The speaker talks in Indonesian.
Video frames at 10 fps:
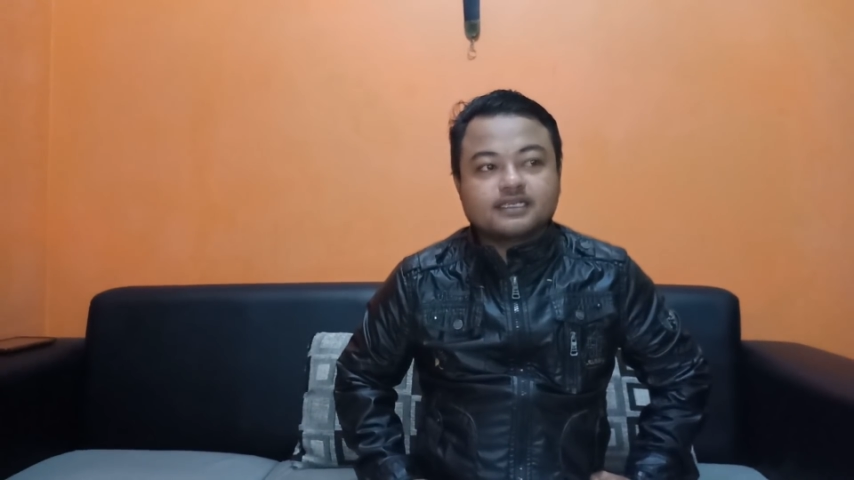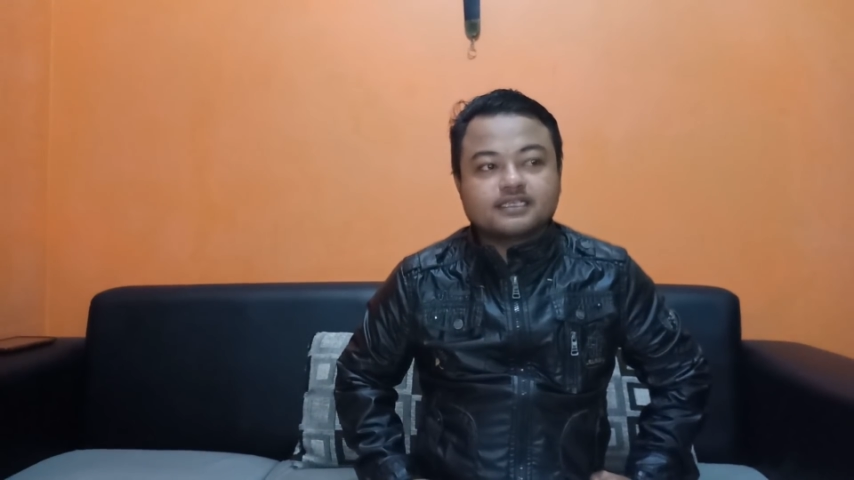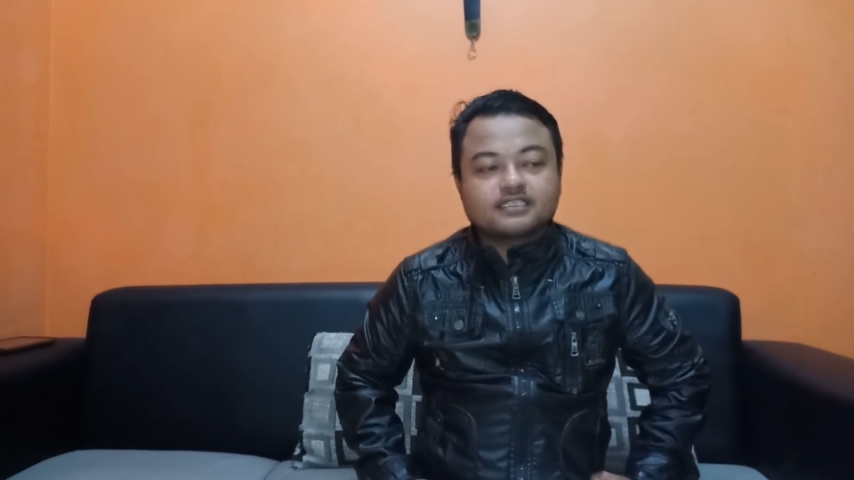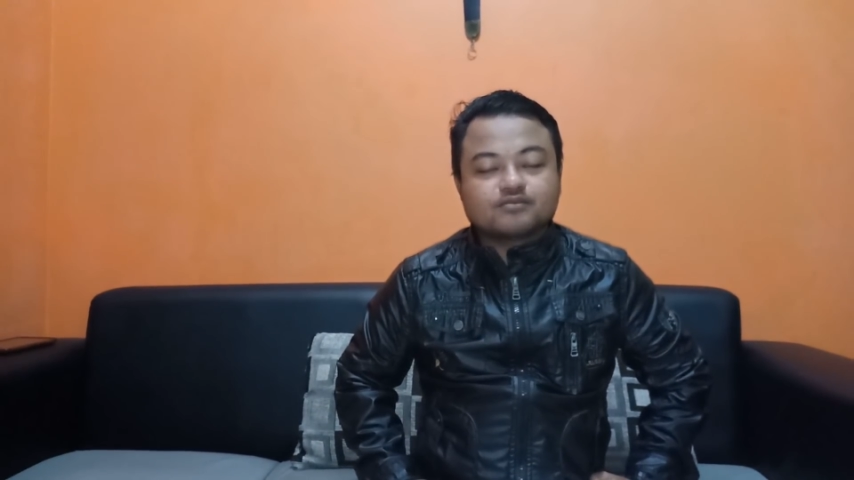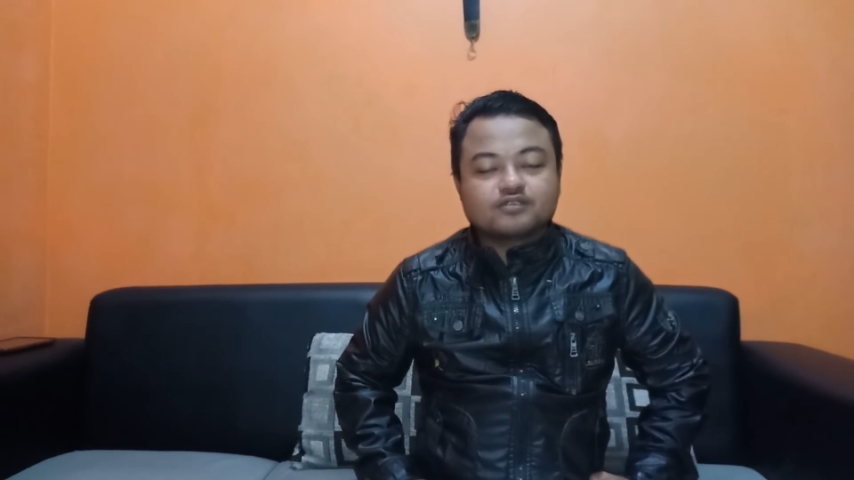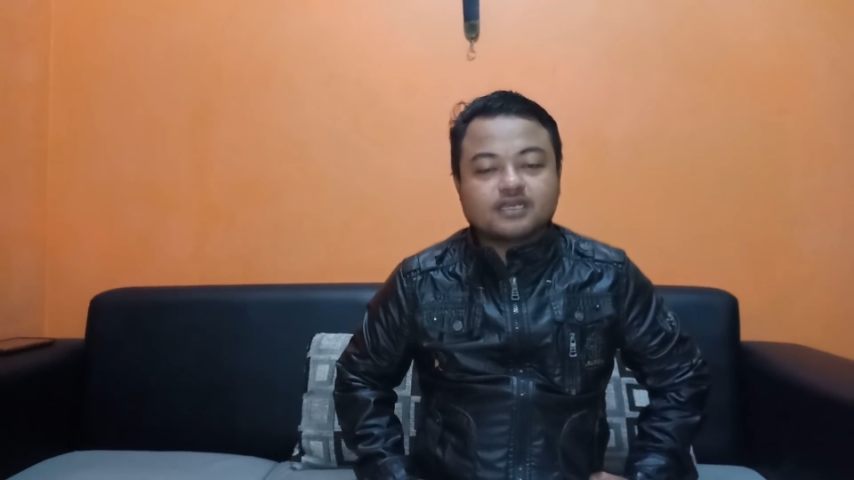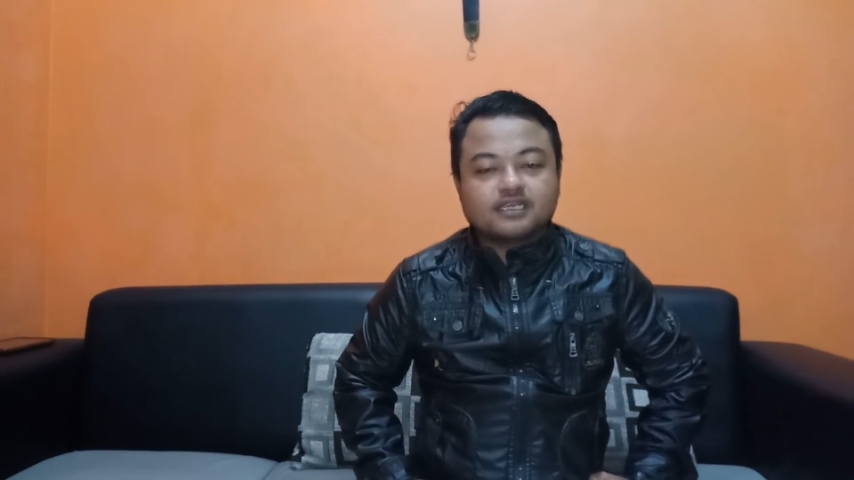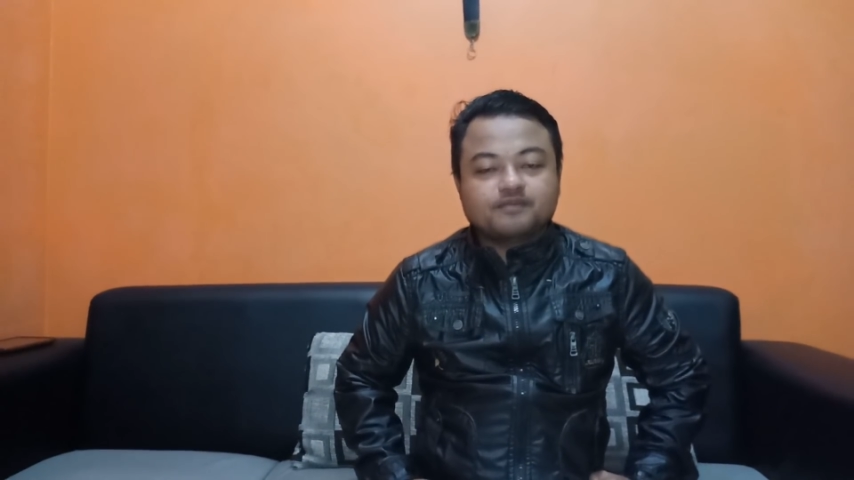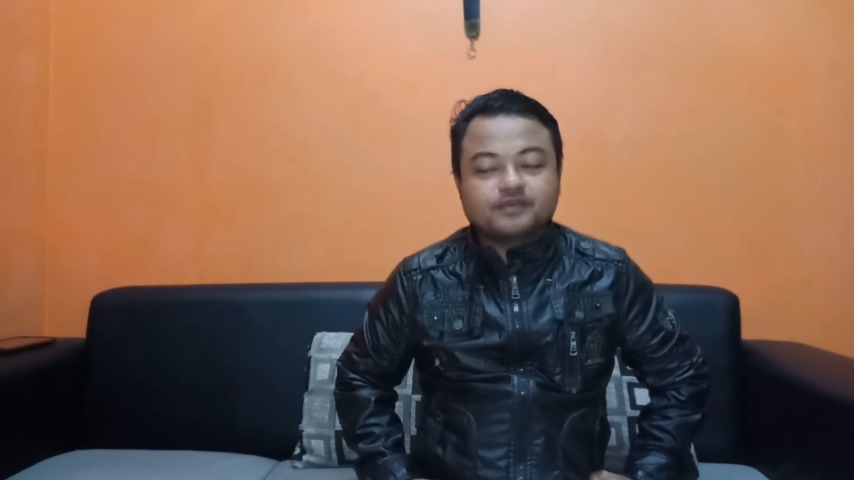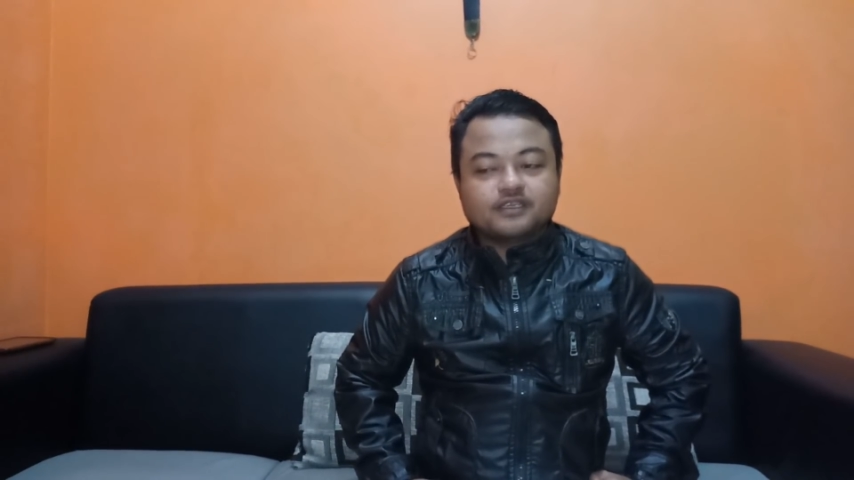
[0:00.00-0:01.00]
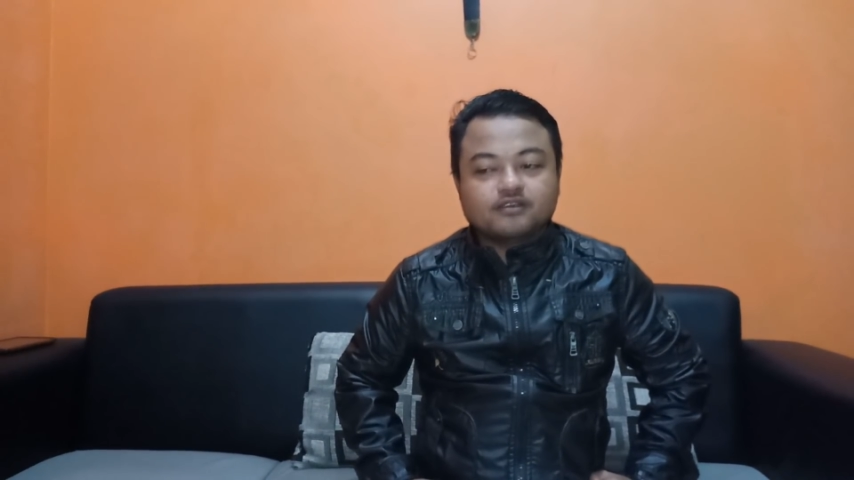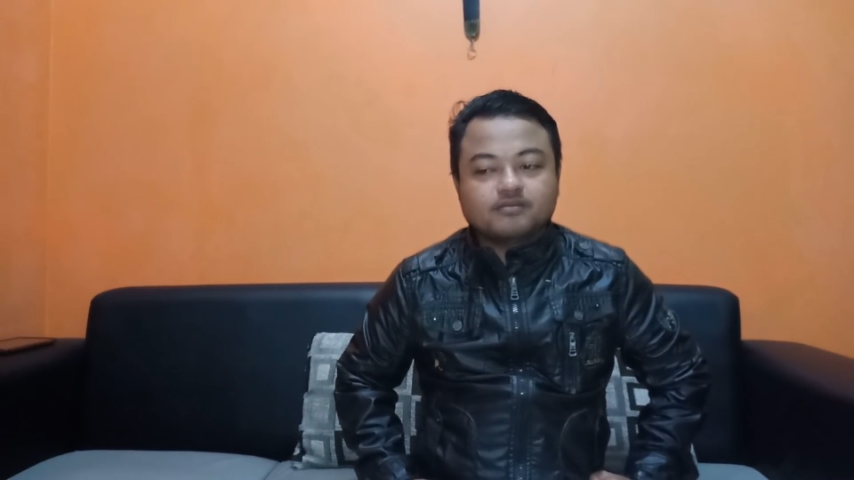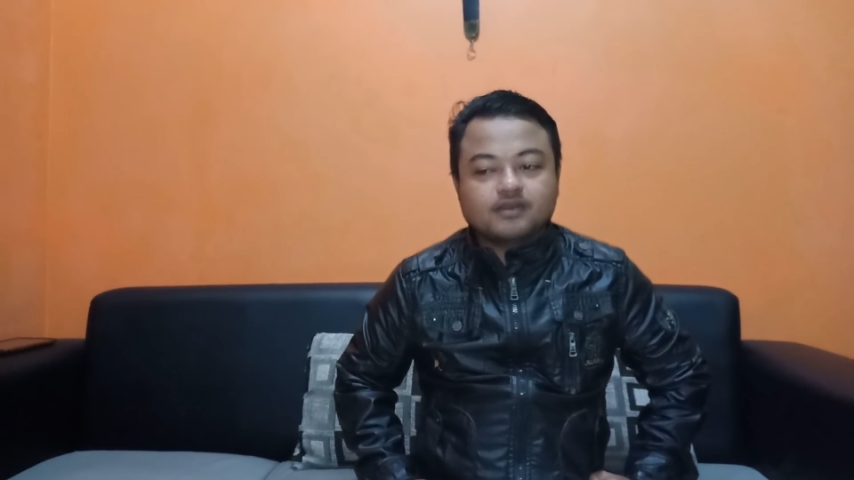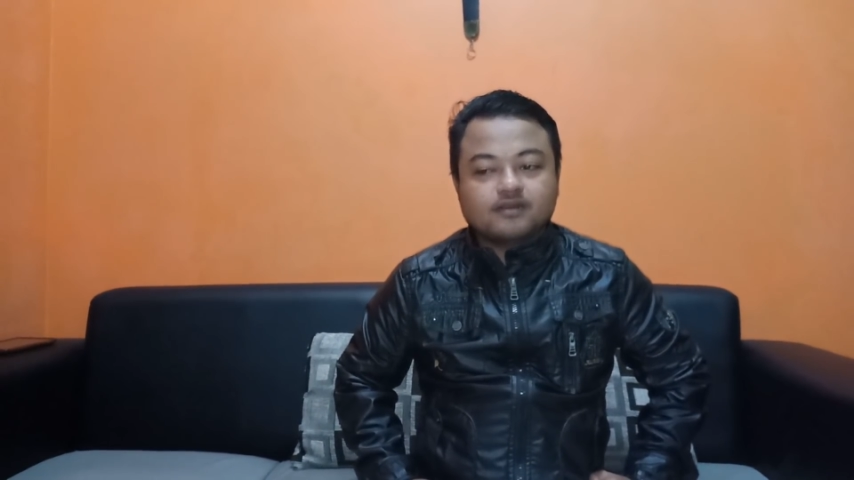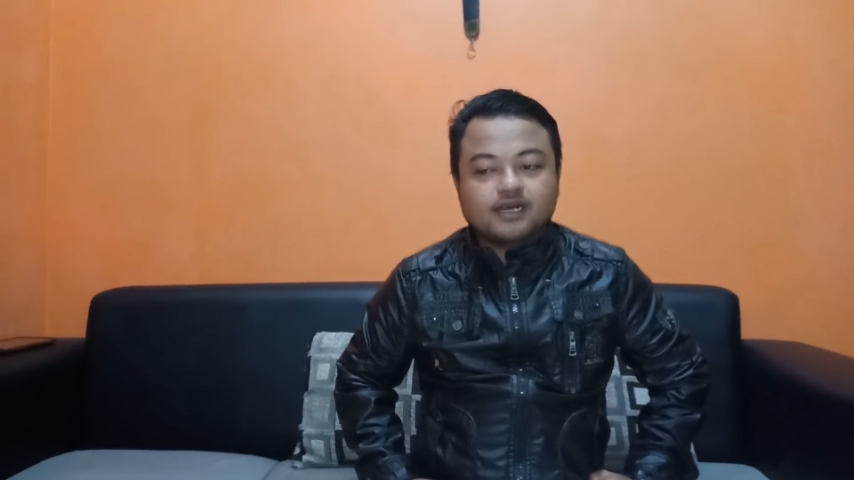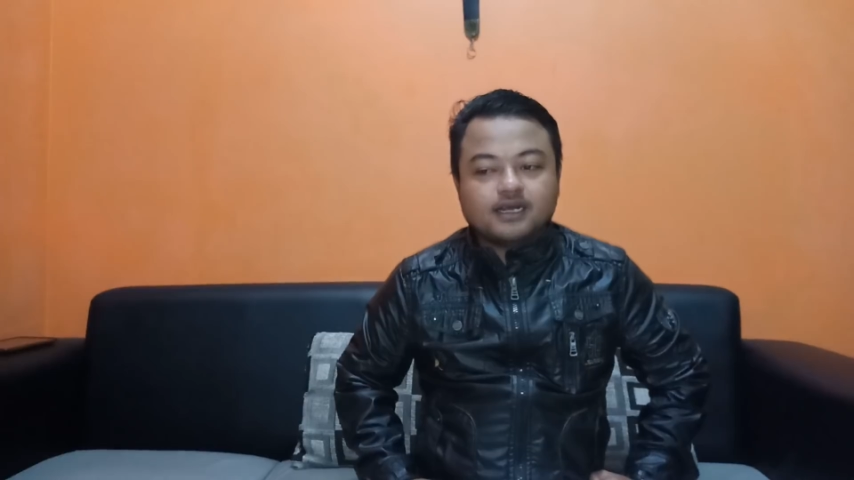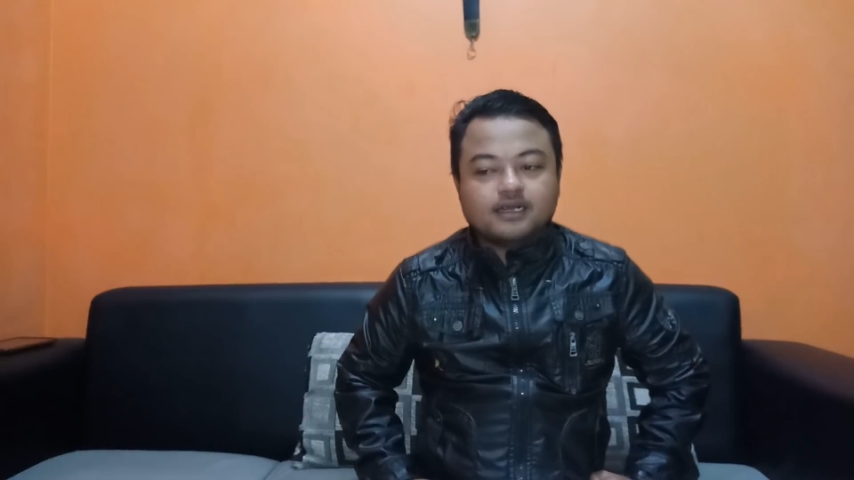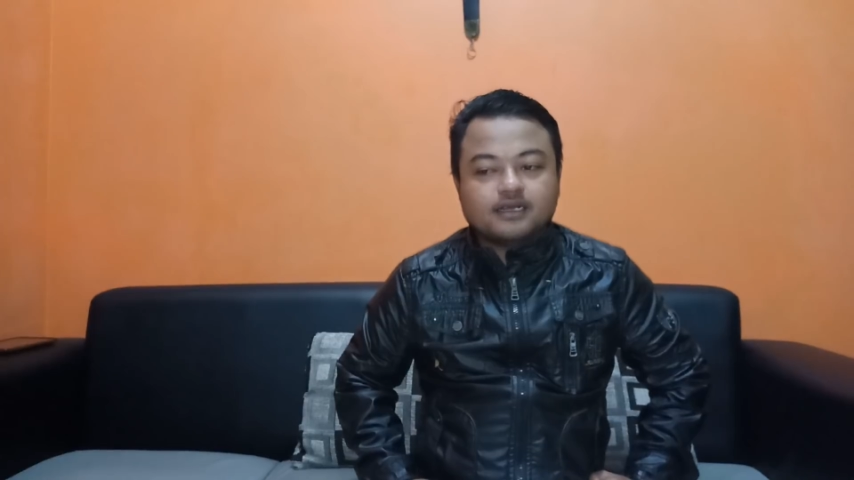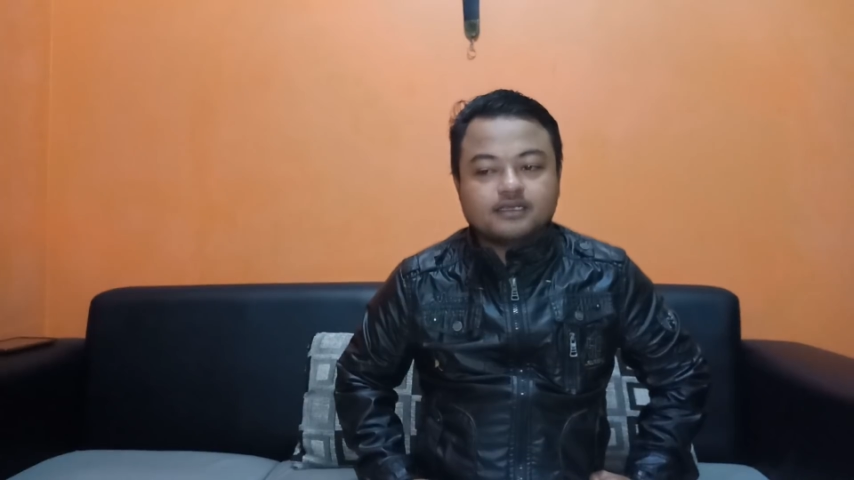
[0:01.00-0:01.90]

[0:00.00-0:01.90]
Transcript: saya sebutkan di video bahwa